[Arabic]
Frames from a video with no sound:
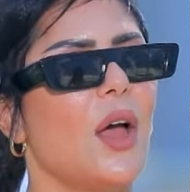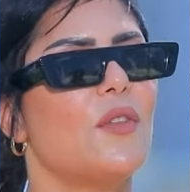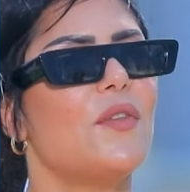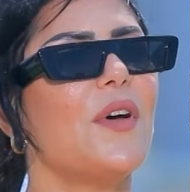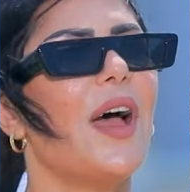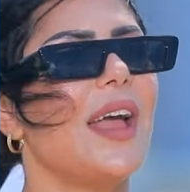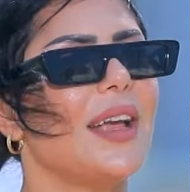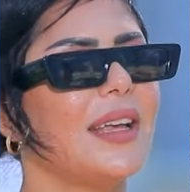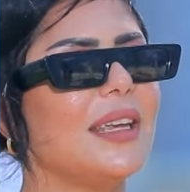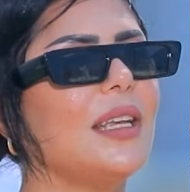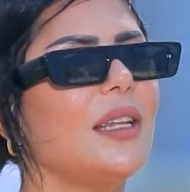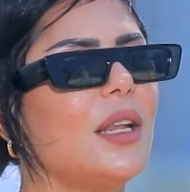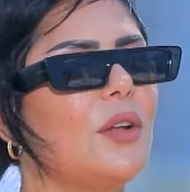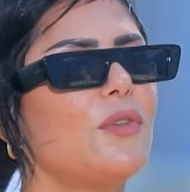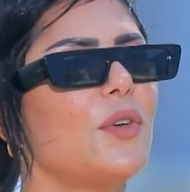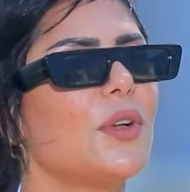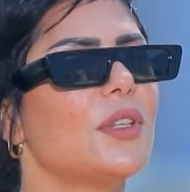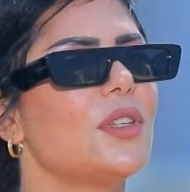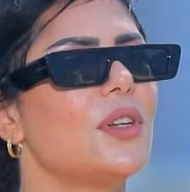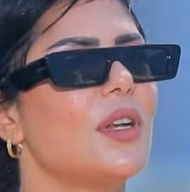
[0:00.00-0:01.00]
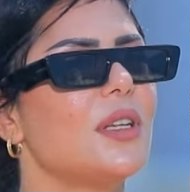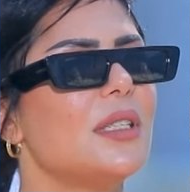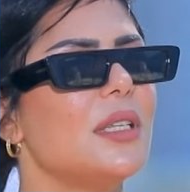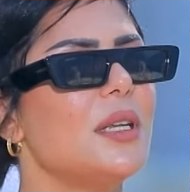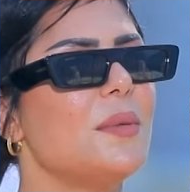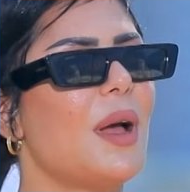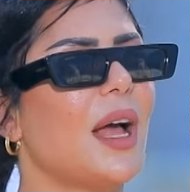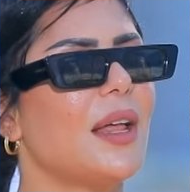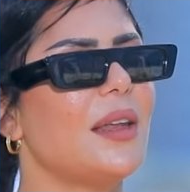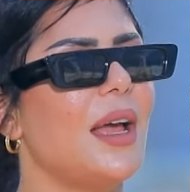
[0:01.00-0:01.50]
فاكيد الفتره
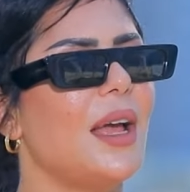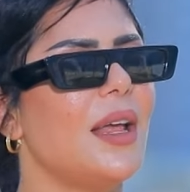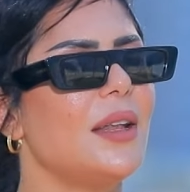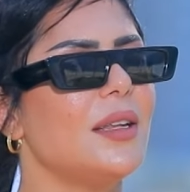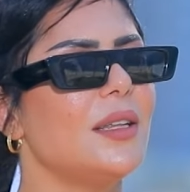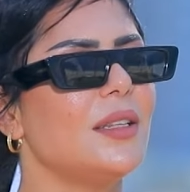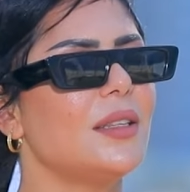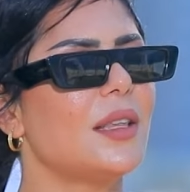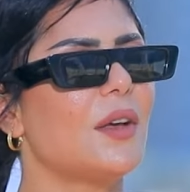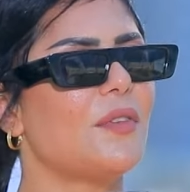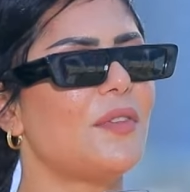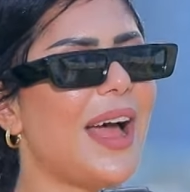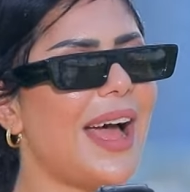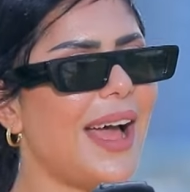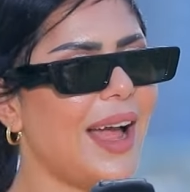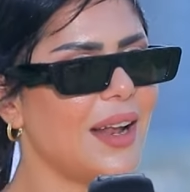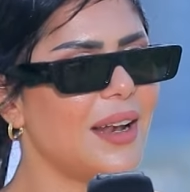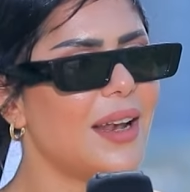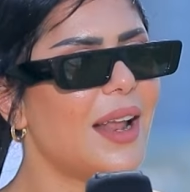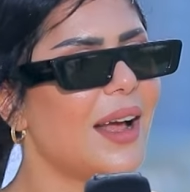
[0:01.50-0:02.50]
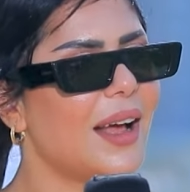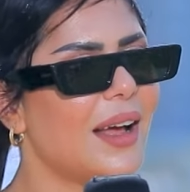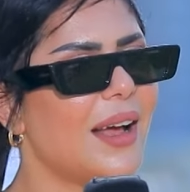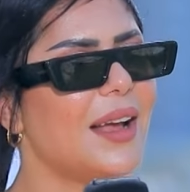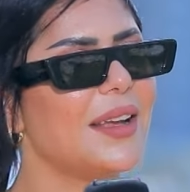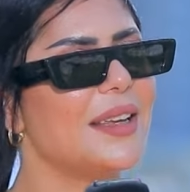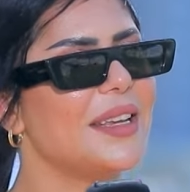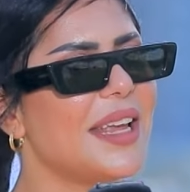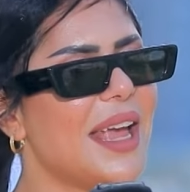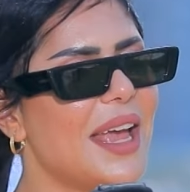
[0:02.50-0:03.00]
دي معناها ان انت في احلى
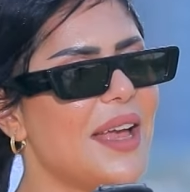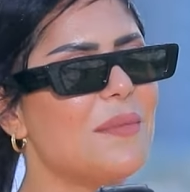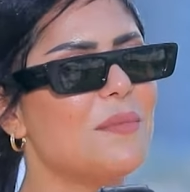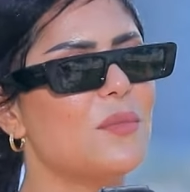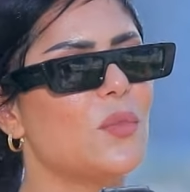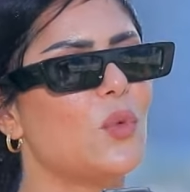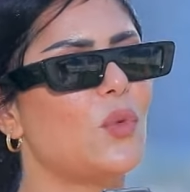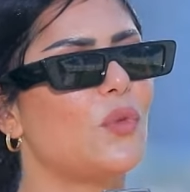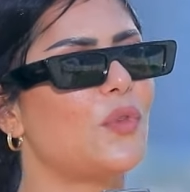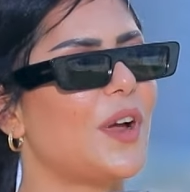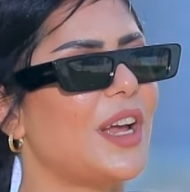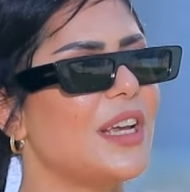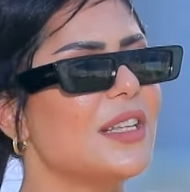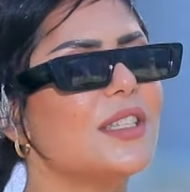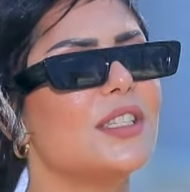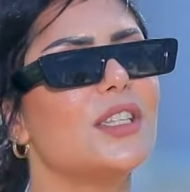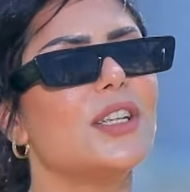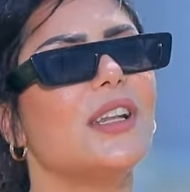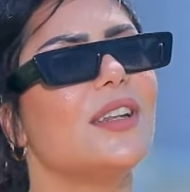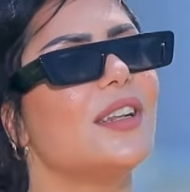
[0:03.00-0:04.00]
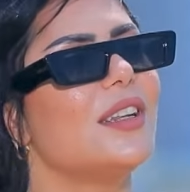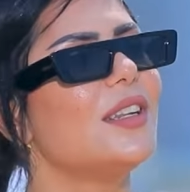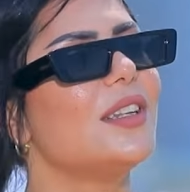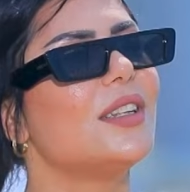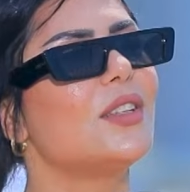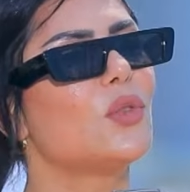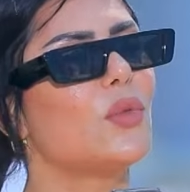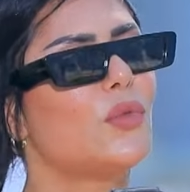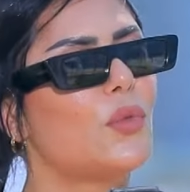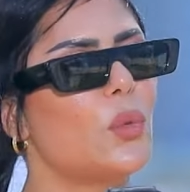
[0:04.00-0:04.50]
ايام وفي عز
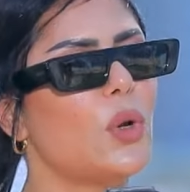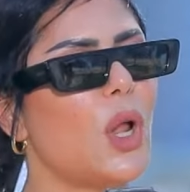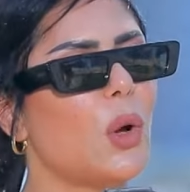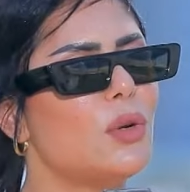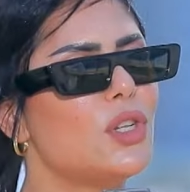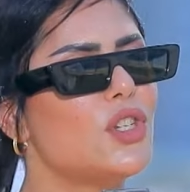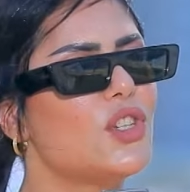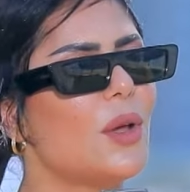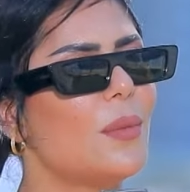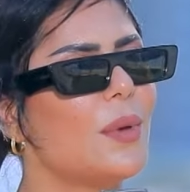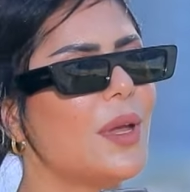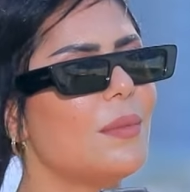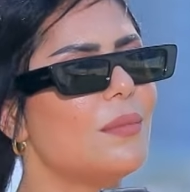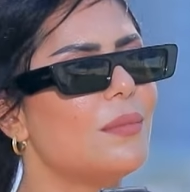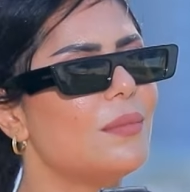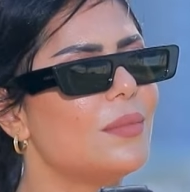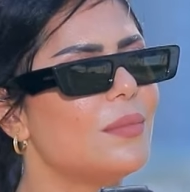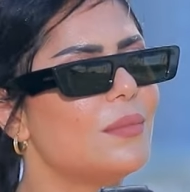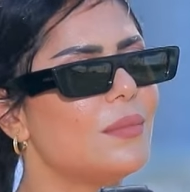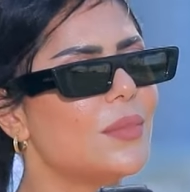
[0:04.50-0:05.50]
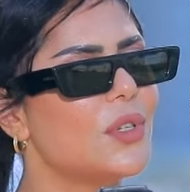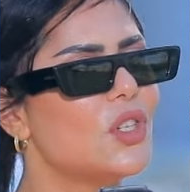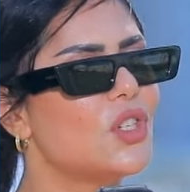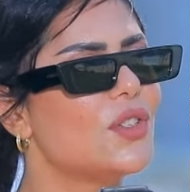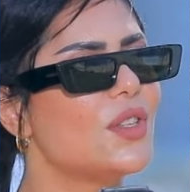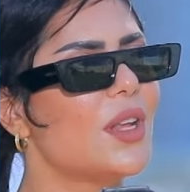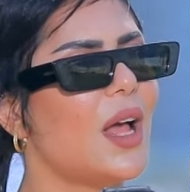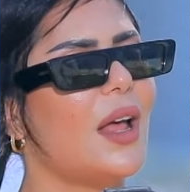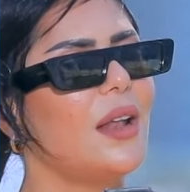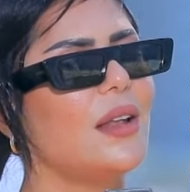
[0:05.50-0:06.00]
الطفوله والشباب مش
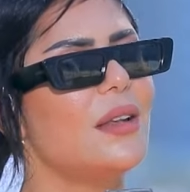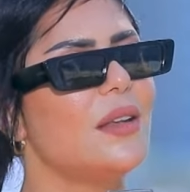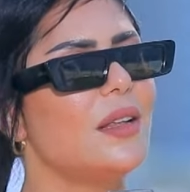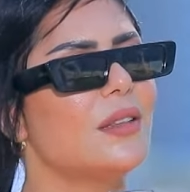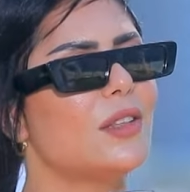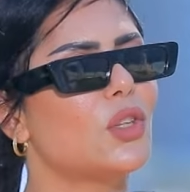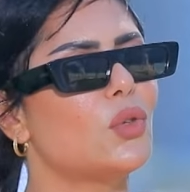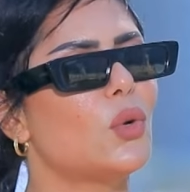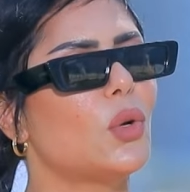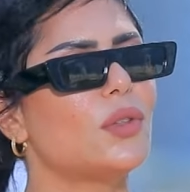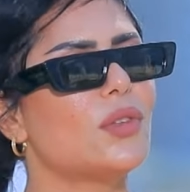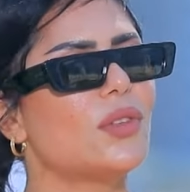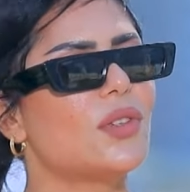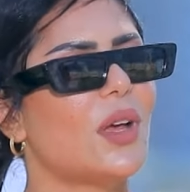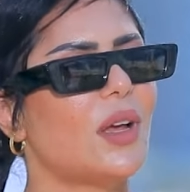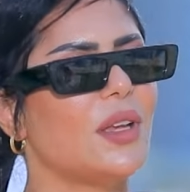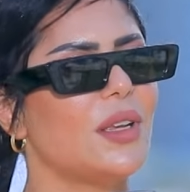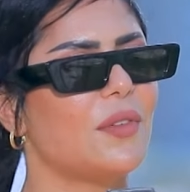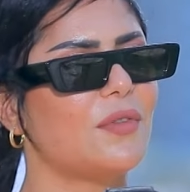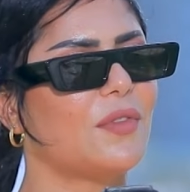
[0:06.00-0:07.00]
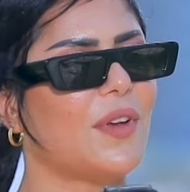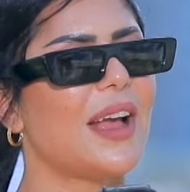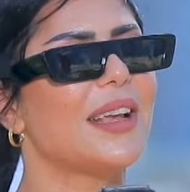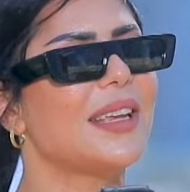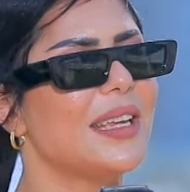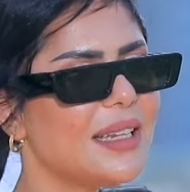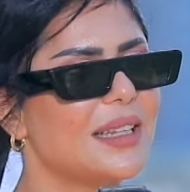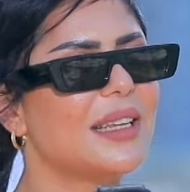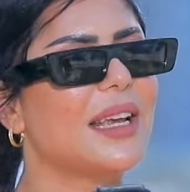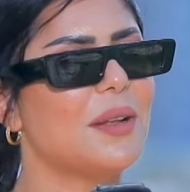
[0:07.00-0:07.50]
سهل ان انت تروح تصيف
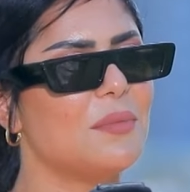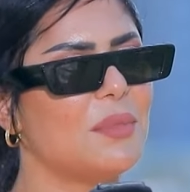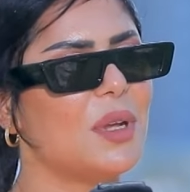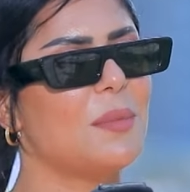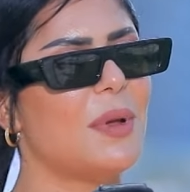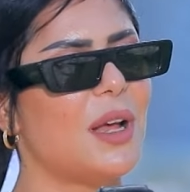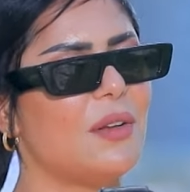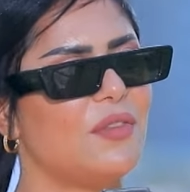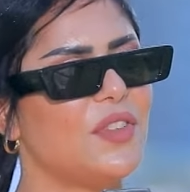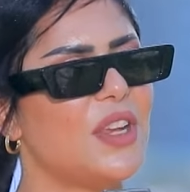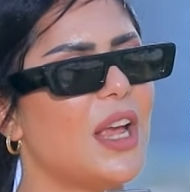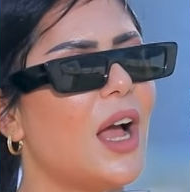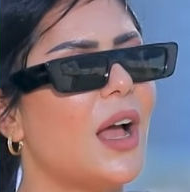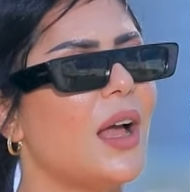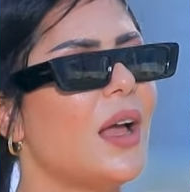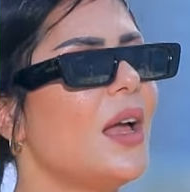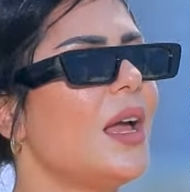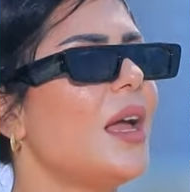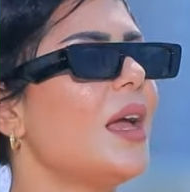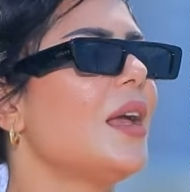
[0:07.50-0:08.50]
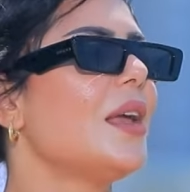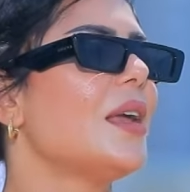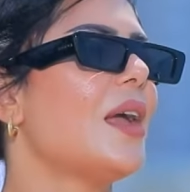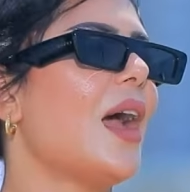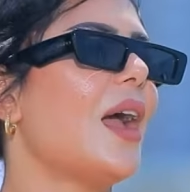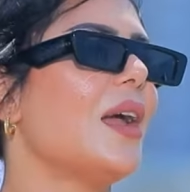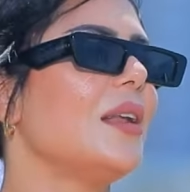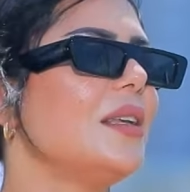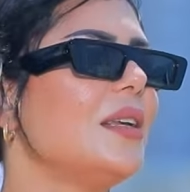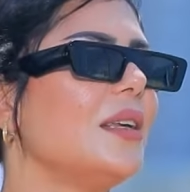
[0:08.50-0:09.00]
اكيد كان بيبقى فيها
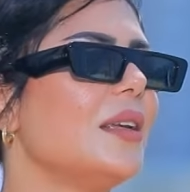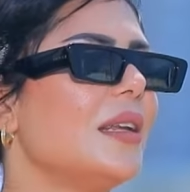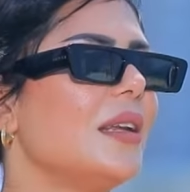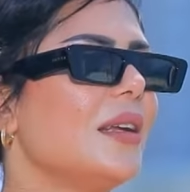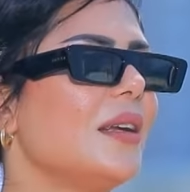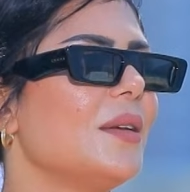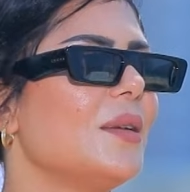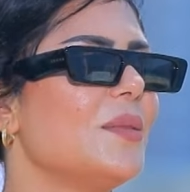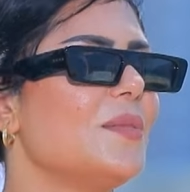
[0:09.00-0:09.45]
يعني